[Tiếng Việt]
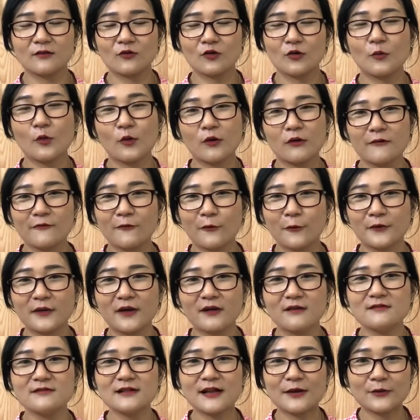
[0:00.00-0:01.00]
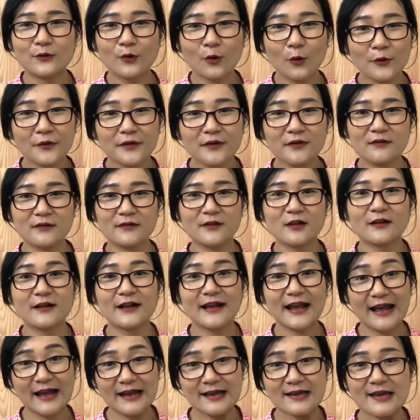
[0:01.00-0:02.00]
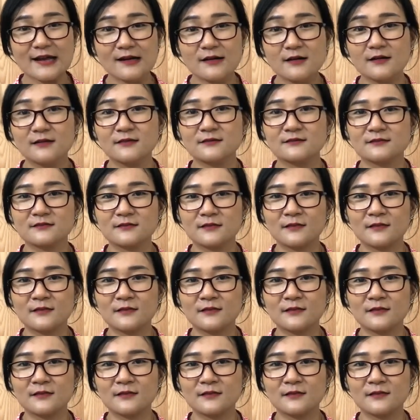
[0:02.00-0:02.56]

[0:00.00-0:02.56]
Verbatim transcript: của một người phụ nữ là chỗ dựa cho cả gia đình